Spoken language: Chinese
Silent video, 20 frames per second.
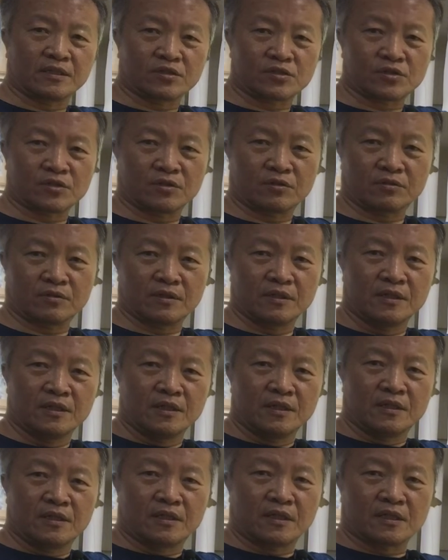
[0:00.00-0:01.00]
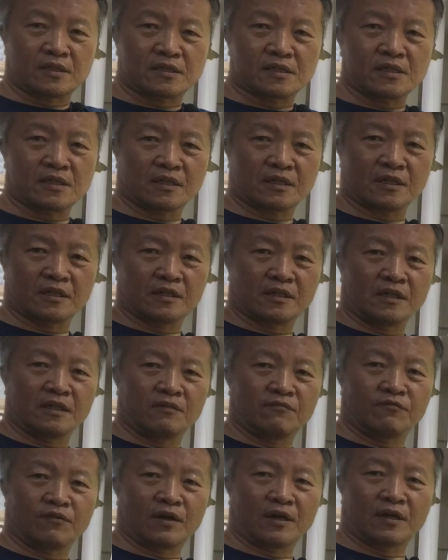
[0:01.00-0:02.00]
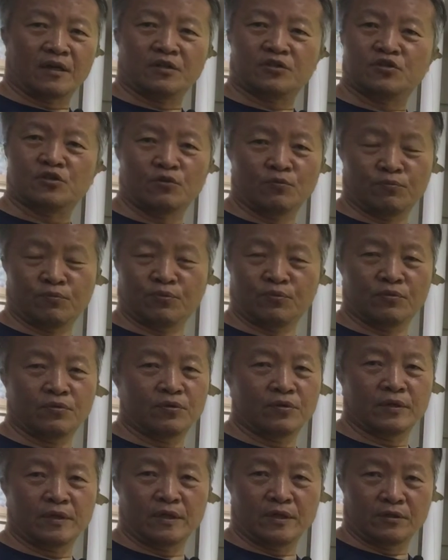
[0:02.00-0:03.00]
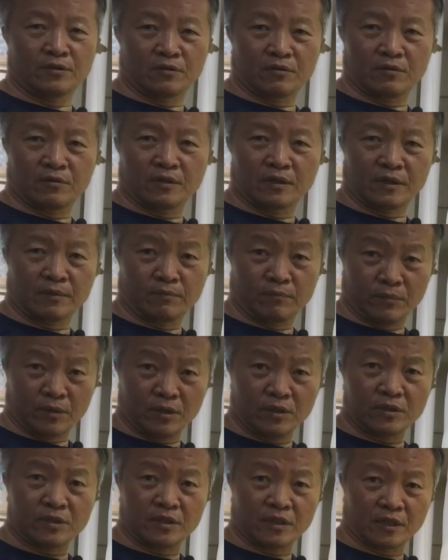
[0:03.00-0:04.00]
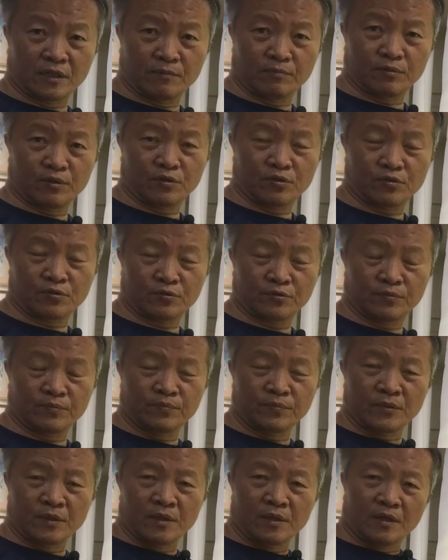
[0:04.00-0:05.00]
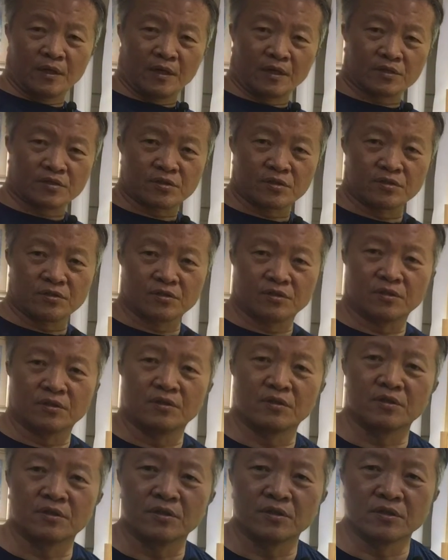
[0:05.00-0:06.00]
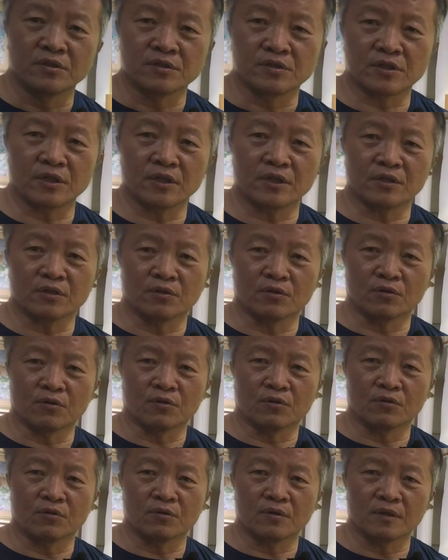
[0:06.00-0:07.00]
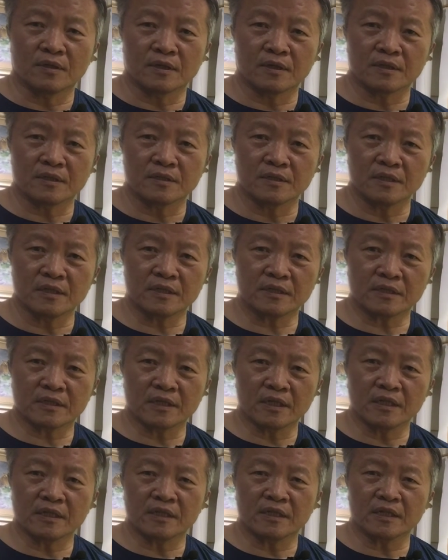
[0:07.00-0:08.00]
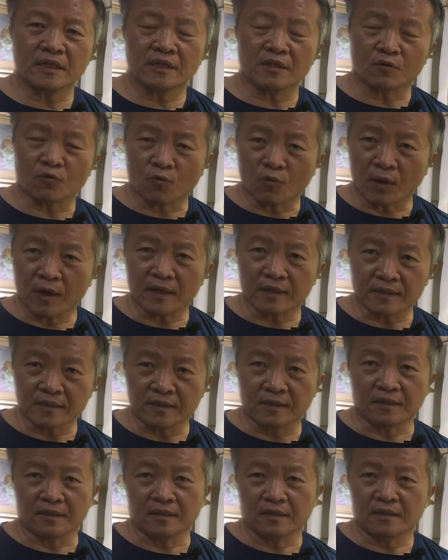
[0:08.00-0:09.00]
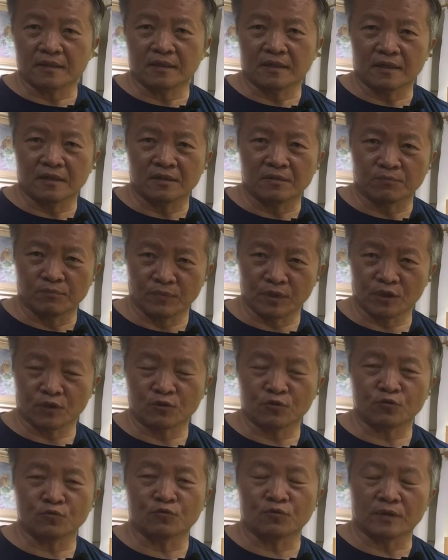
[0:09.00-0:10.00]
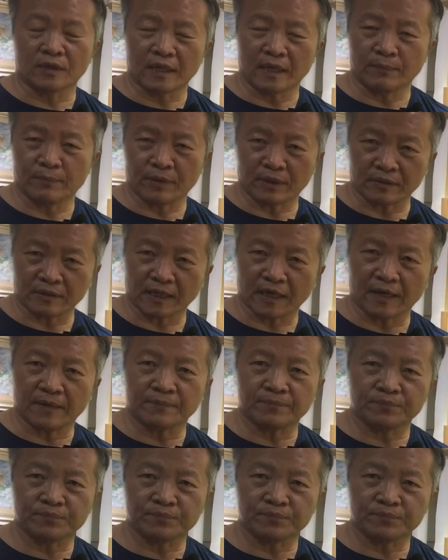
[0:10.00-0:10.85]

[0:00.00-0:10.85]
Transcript: 的时候，那这个地方呢就不会有很明显的笔触，而是借由一点点的光影明度来表达。